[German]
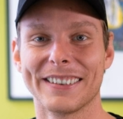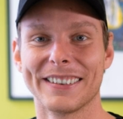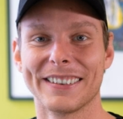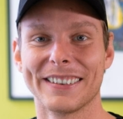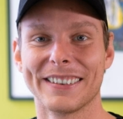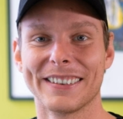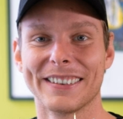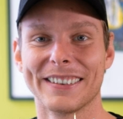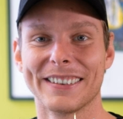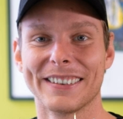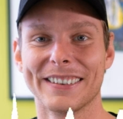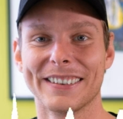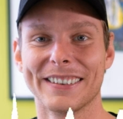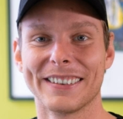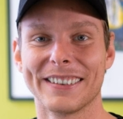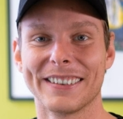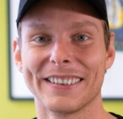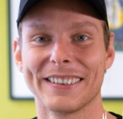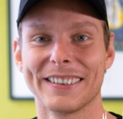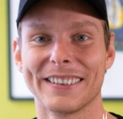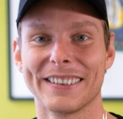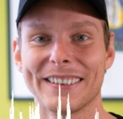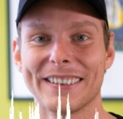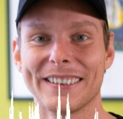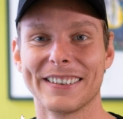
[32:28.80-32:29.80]
Ja,
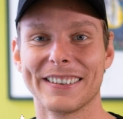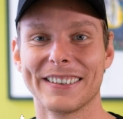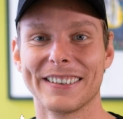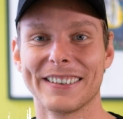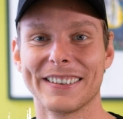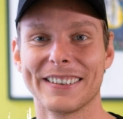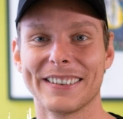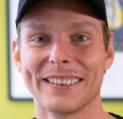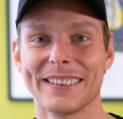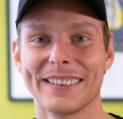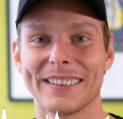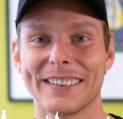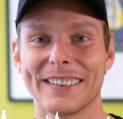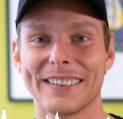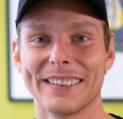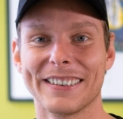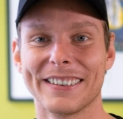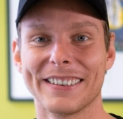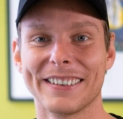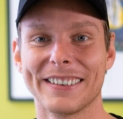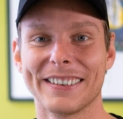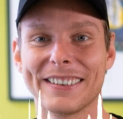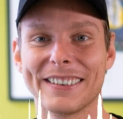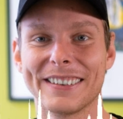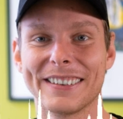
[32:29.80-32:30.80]
und im Endeffekt ist es
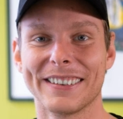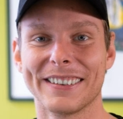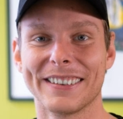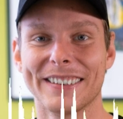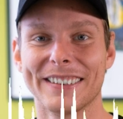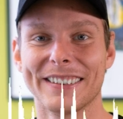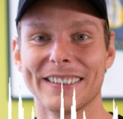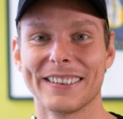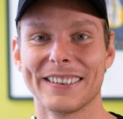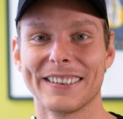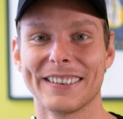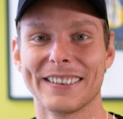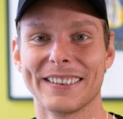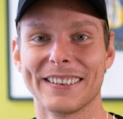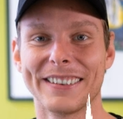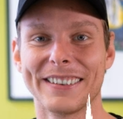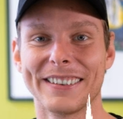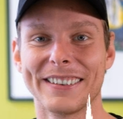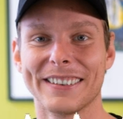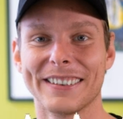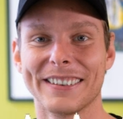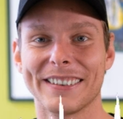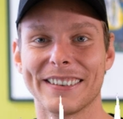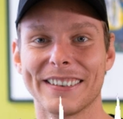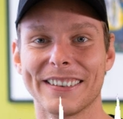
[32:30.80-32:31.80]
Spekulation, ob ich es
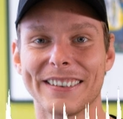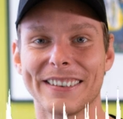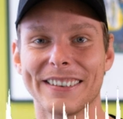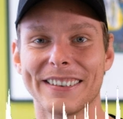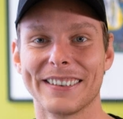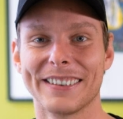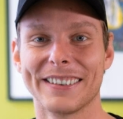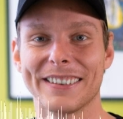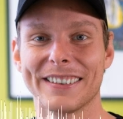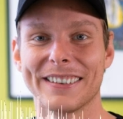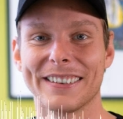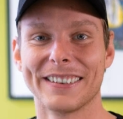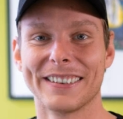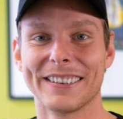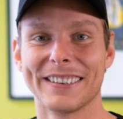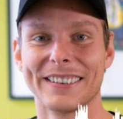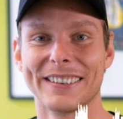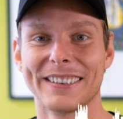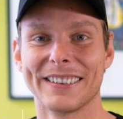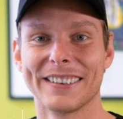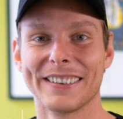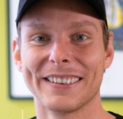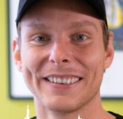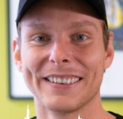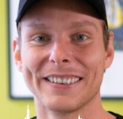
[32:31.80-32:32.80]
hier in die NBA geschafft
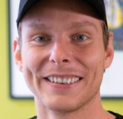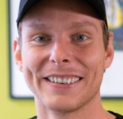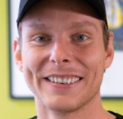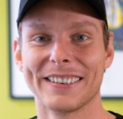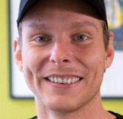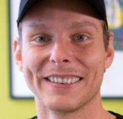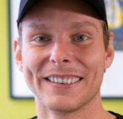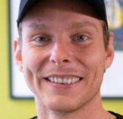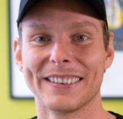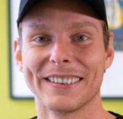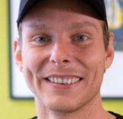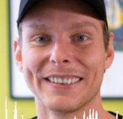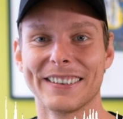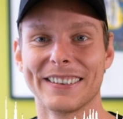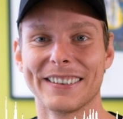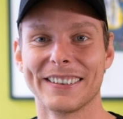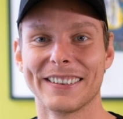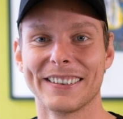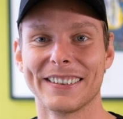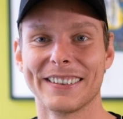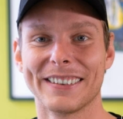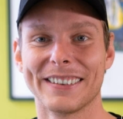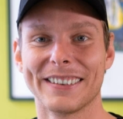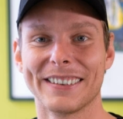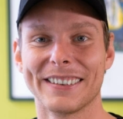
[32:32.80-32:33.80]
hätte. Da
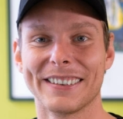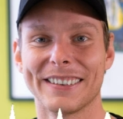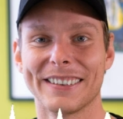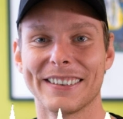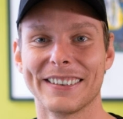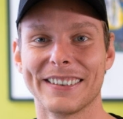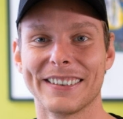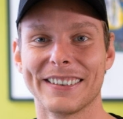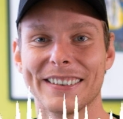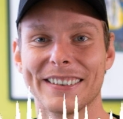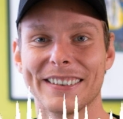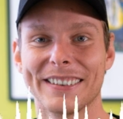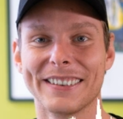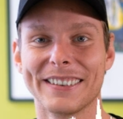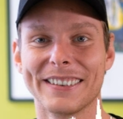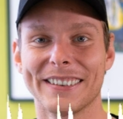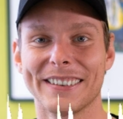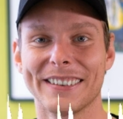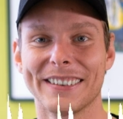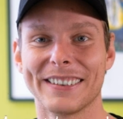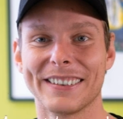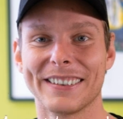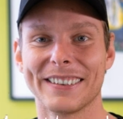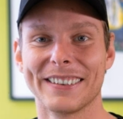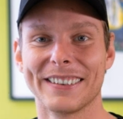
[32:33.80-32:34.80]
spielen auch so
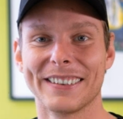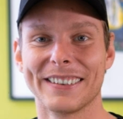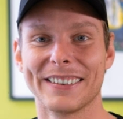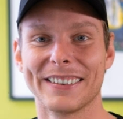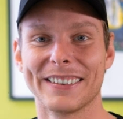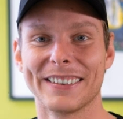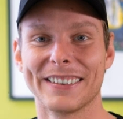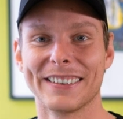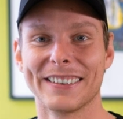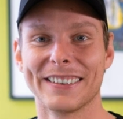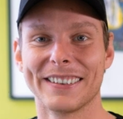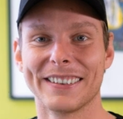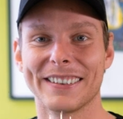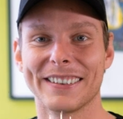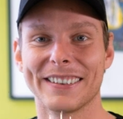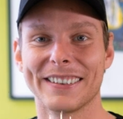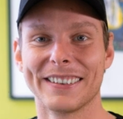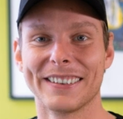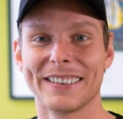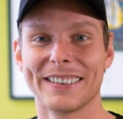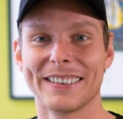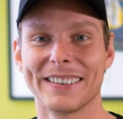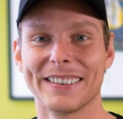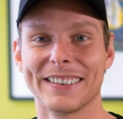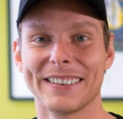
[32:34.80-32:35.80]
viel
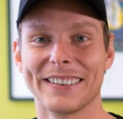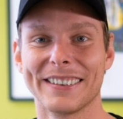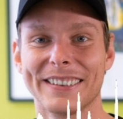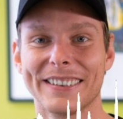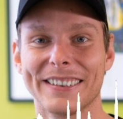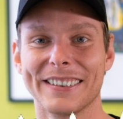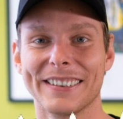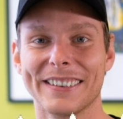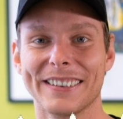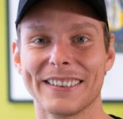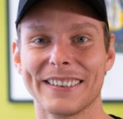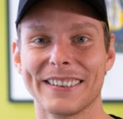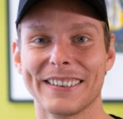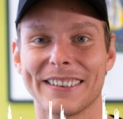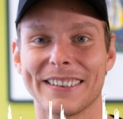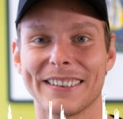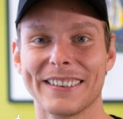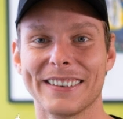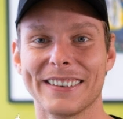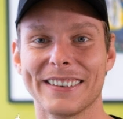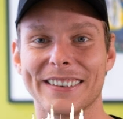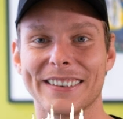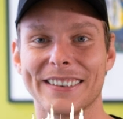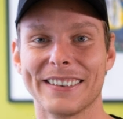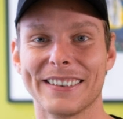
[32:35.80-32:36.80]
Glücksfaktoren eine
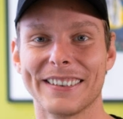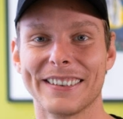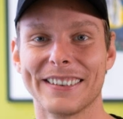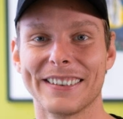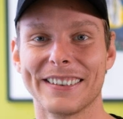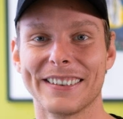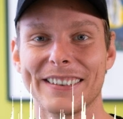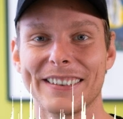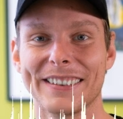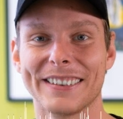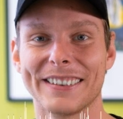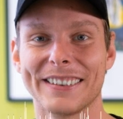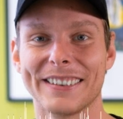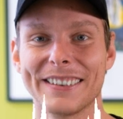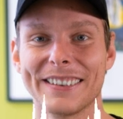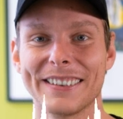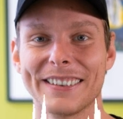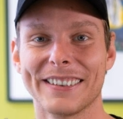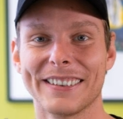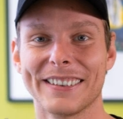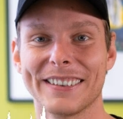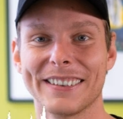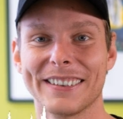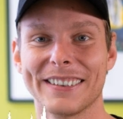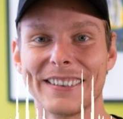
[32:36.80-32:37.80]
Rolle, eine
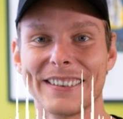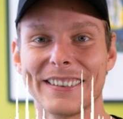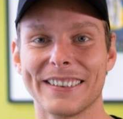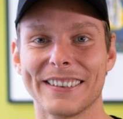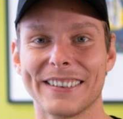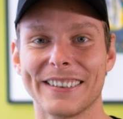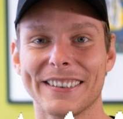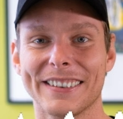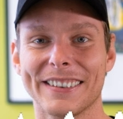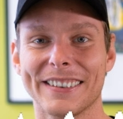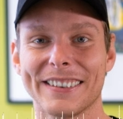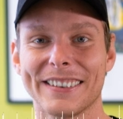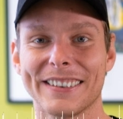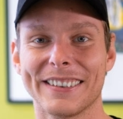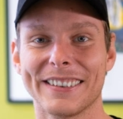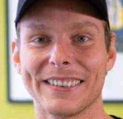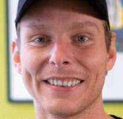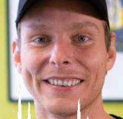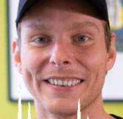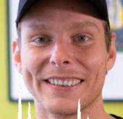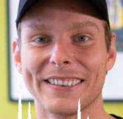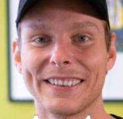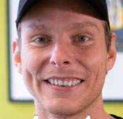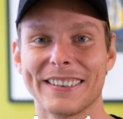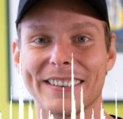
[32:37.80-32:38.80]
Verletzung oder auch Gunst
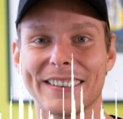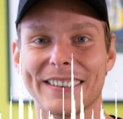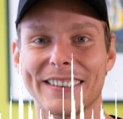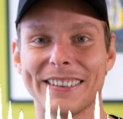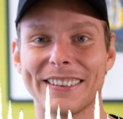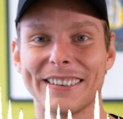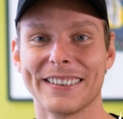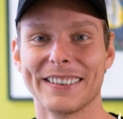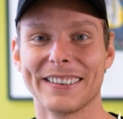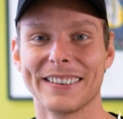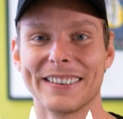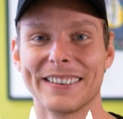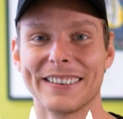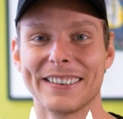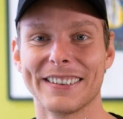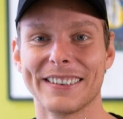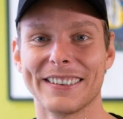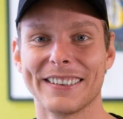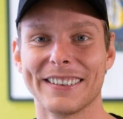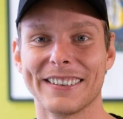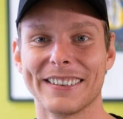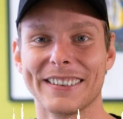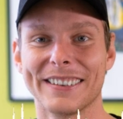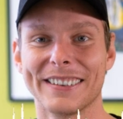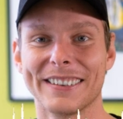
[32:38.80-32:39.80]
von Managern
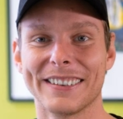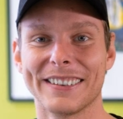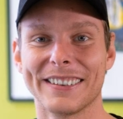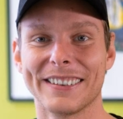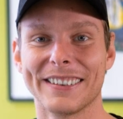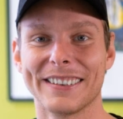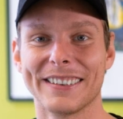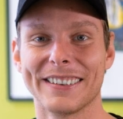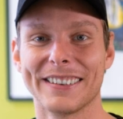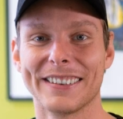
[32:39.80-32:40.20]
und so weiter.